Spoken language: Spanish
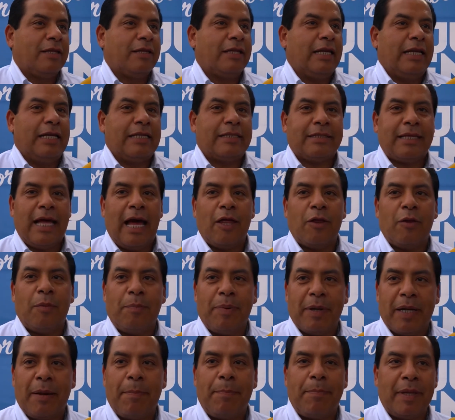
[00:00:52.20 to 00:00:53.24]
del estado
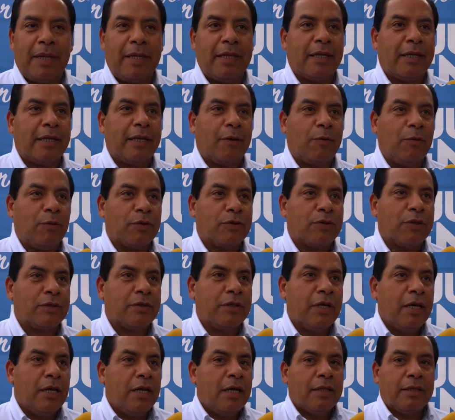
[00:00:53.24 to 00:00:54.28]
para pedir
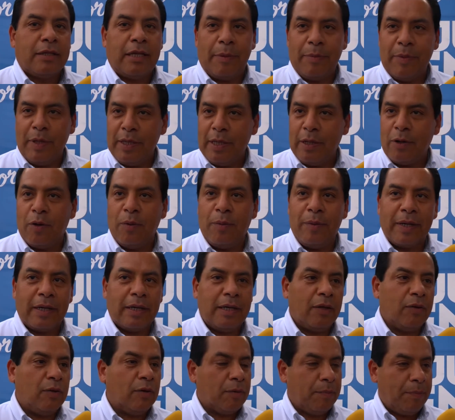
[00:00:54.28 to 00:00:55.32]
recursos, también el
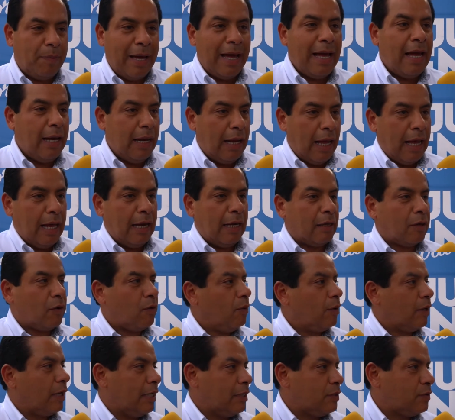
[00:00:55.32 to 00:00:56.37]
gobernador va al
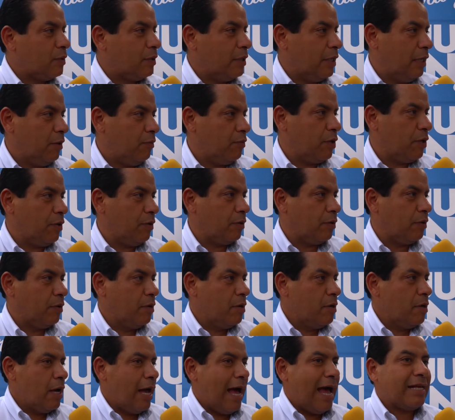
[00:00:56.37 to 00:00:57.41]
Congreso de la Unión
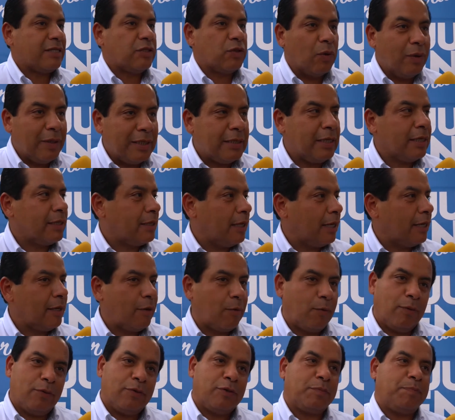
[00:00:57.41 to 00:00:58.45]
a solicitar
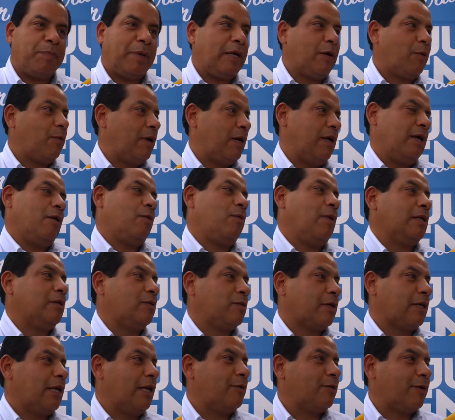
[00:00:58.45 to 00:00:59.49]
recursos para
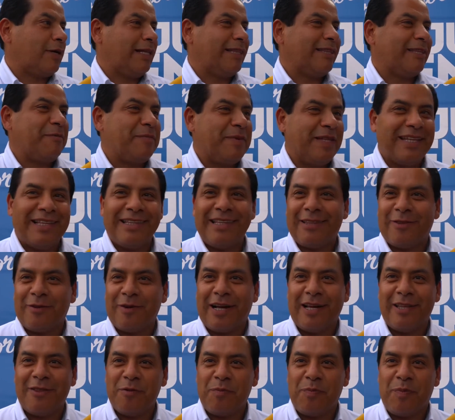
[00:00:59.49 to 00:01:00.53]
Guanajuato. Claro que él también anda
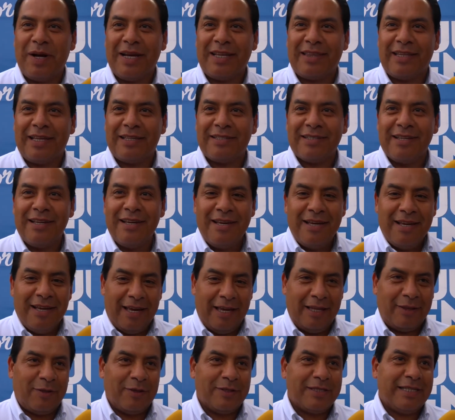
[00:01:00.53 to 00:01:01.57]
tocando puertas.
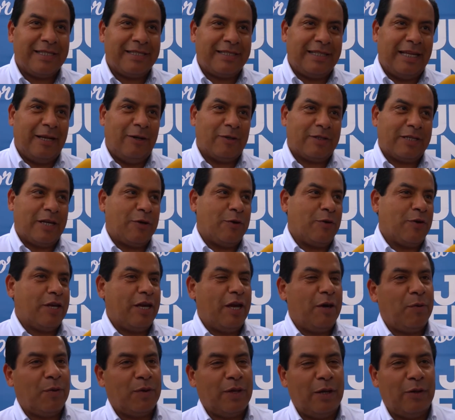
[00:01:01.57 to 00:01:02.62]
Entonces, de los que yo
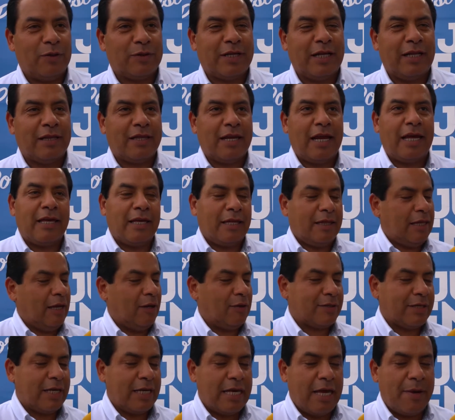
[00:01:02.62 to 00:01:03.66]
llevo, de los que él trae, de
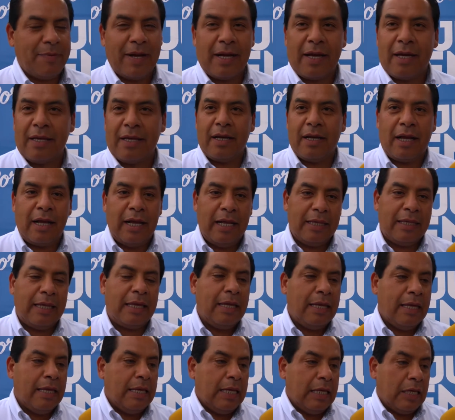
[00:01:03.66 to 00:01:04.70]
los que lleva alcalde,
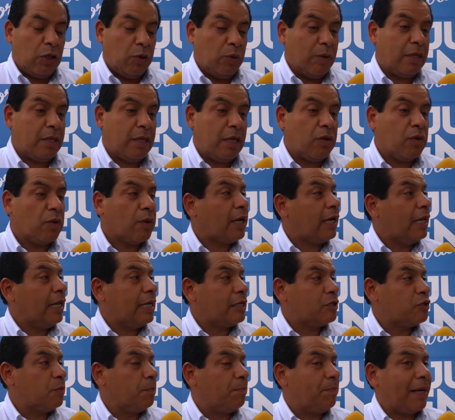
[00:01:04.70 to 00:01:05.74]
yo entiendo que él
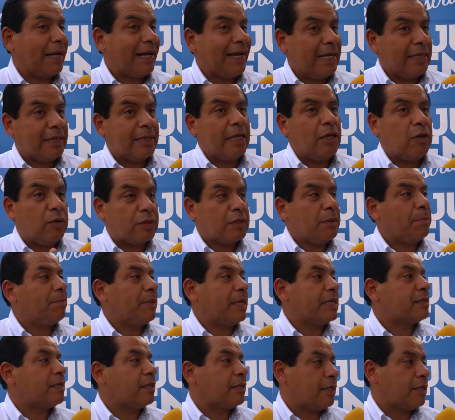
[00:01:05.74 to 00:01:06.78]
hace un paquete y los
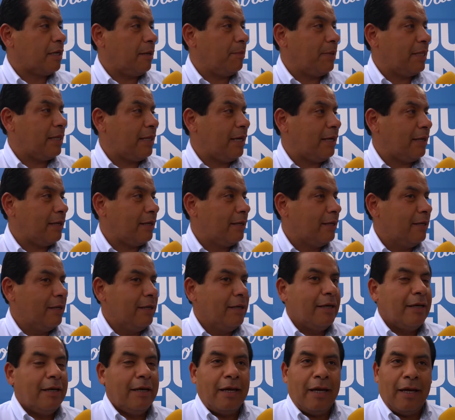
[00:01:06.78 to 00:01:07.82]
empieza a tramitar.
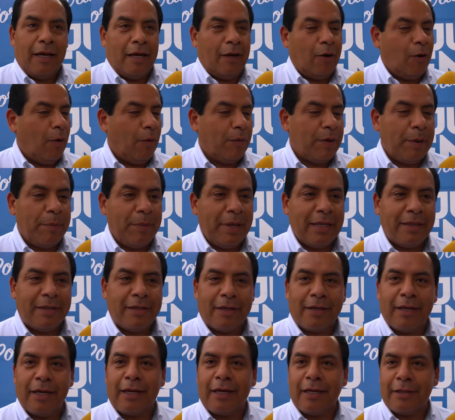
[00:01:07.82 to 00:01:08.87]
Obviamente
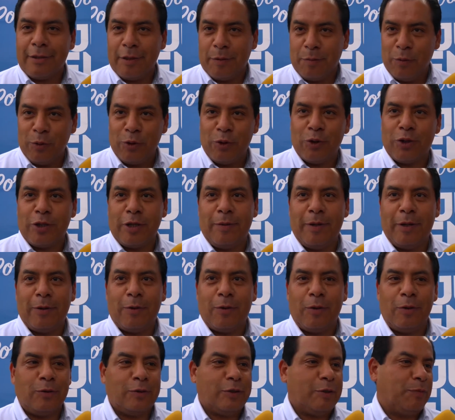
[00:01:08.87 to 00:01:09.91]
que hay que hacer mucho trabajo
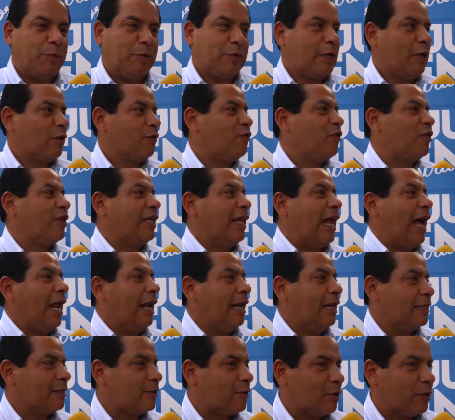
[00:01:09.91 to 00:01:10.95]
con los diputados
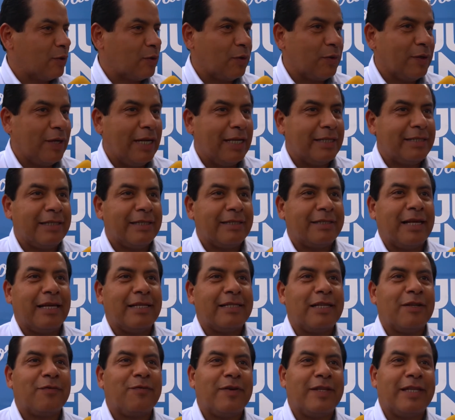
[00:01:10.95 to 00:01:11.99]
federales, con todas las
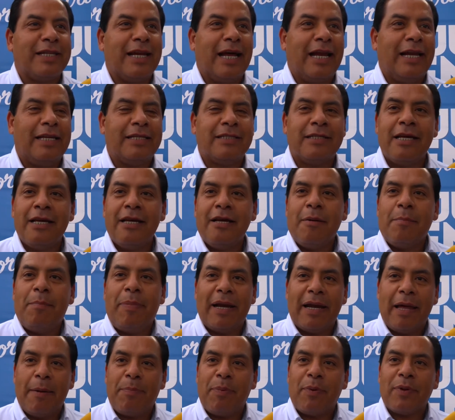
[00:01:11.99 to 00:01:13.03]
instancias federales,
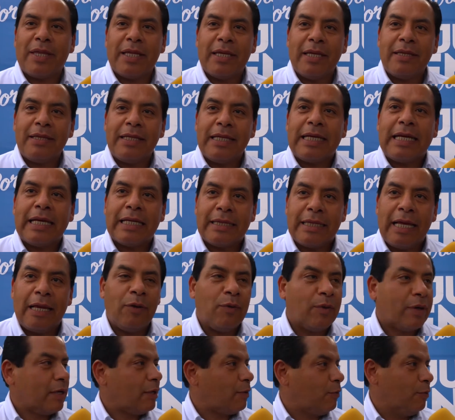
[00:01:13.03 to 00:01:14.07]
para poder etiquetar
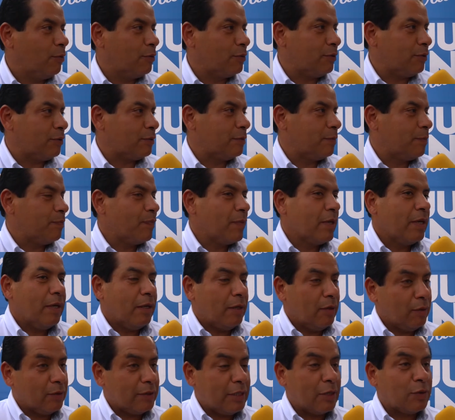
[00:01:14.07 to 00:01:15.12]
los recursos.
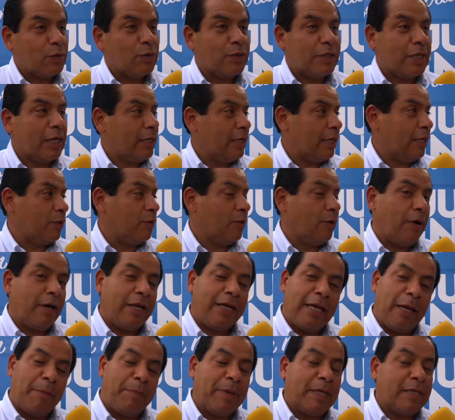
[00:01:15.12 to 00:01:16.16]
Nos ha sucedido,
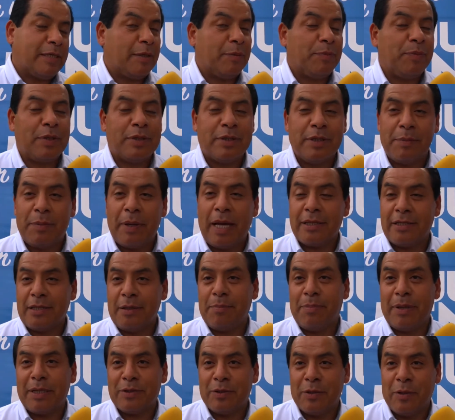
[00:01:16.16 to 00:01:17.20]
y al principio así,
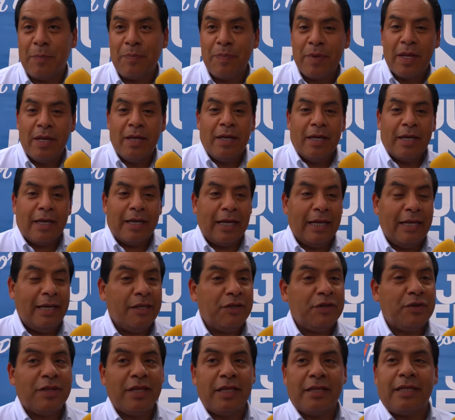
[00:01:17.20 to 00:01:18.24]
pasó, que el
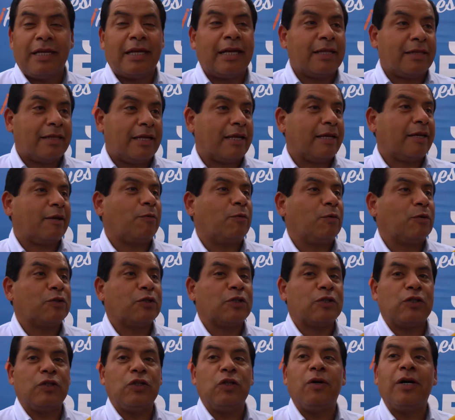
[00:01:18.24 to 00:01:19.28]
hecho de etiquetar
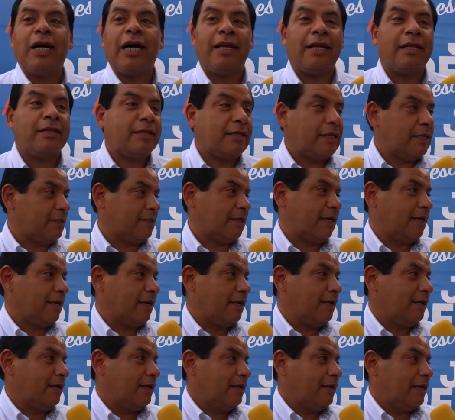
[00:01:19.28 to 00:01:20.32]
recursos no garantiza
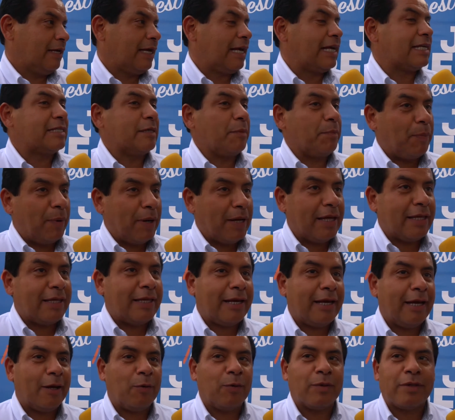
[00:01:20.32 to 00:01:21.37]
que se puedan
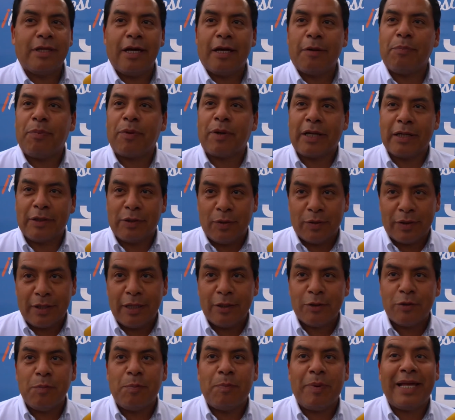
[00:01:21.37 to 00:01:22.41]
ejecutar, porque si no
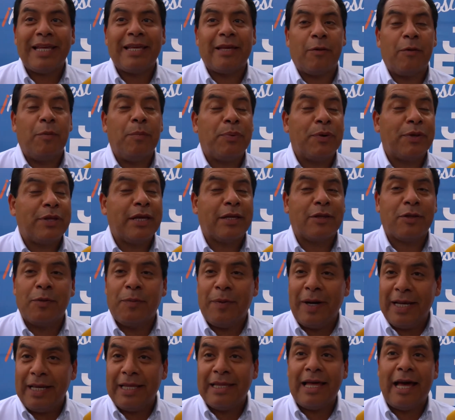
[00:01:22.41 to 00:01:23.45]
tienes un proyecto
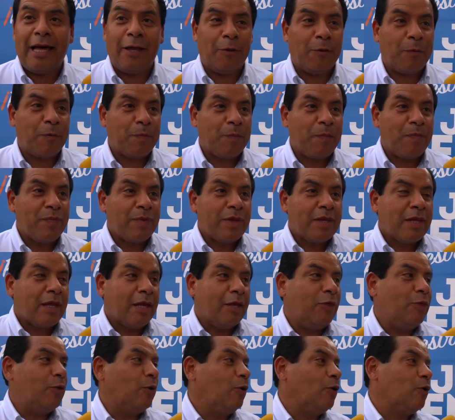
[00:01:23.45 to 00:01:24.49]
validado,
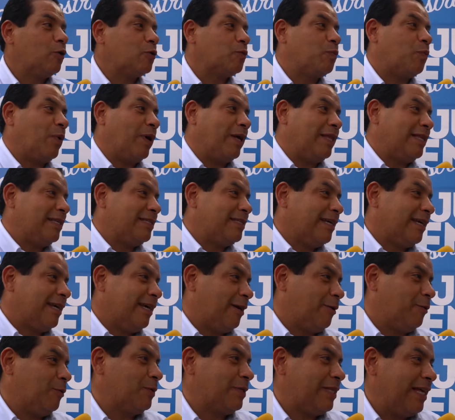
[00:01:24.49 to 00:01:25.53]
no los puedes
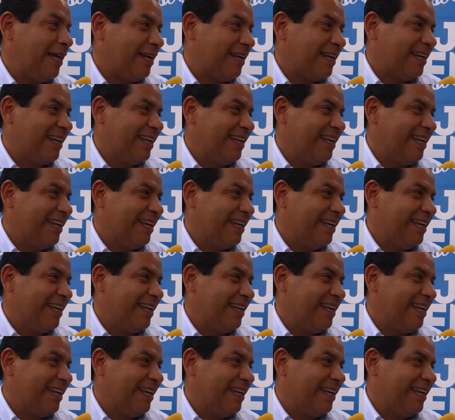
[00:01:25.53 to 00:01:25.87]
ejecutar.